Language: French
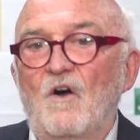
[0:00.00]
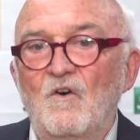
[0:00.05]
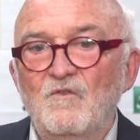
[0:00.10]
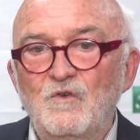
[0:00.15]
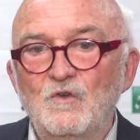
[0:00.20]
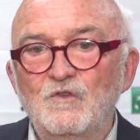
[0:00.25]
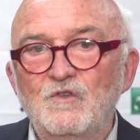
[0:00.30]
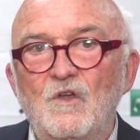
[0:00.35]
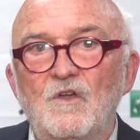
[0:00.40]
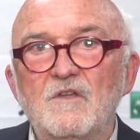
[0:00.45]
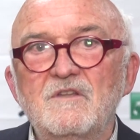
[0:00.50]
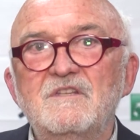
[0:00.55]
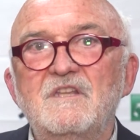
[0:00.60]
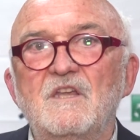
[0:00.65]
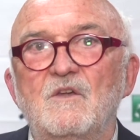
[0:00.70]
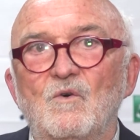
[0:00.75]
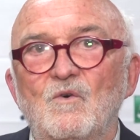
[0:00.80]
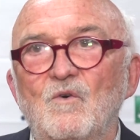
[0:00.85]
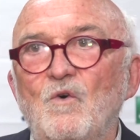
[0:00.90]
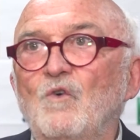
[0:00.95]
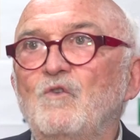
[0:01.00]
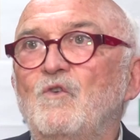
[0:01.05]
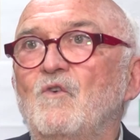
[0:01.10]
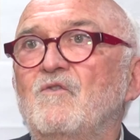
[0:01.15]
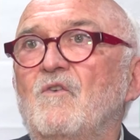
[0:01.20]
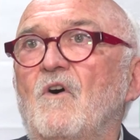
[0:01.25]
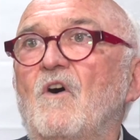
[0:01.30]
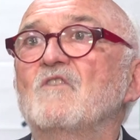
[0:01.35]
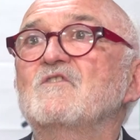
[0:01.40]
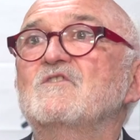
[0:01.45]
en fauteuil des
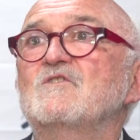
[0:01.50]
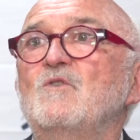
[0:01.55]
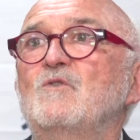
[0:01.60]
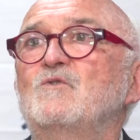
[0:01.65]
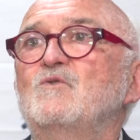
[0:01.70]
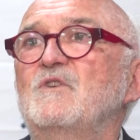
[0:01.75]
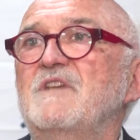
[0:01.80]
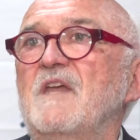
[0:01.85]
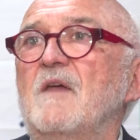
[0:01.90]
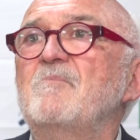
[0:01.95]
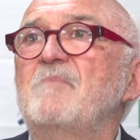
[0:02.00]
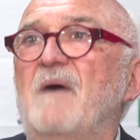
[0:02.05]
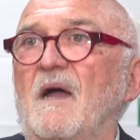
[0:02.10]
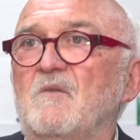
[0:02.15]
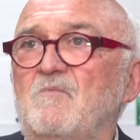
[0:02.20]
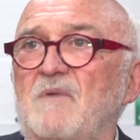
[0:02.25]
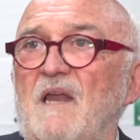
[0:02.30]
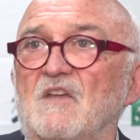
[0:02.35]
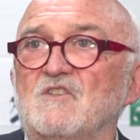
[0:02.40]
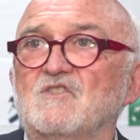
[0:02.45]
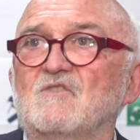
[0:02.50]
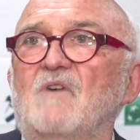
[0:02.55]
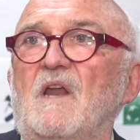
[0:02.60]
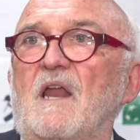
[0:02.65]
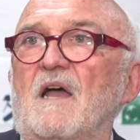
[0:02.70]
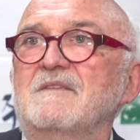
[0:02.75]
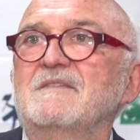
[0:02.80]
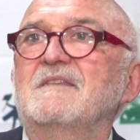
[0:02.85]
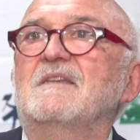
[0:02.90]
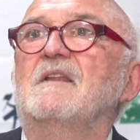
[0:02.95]
Hauts-de-France, le Touquet Paris-Plage.
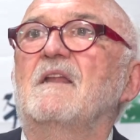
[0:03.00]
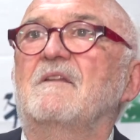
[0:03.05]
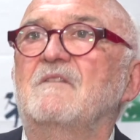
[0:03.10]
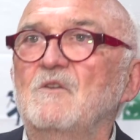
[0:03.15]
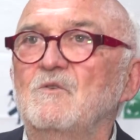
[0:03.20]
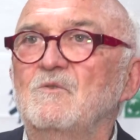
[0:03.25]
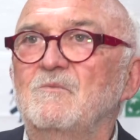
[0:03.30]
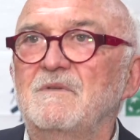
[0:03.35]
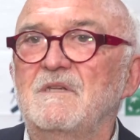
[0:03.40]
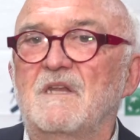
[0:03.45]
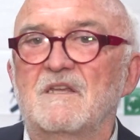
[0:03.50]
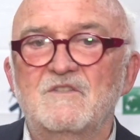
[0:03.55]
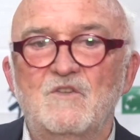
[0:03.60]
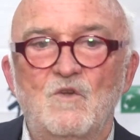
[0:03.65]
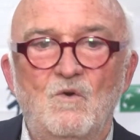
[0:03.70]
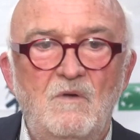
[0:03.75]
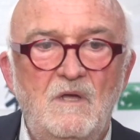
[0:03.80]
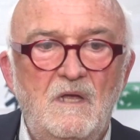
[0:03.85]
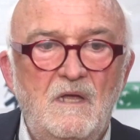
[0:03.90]
Voilà, c'est la dénomination.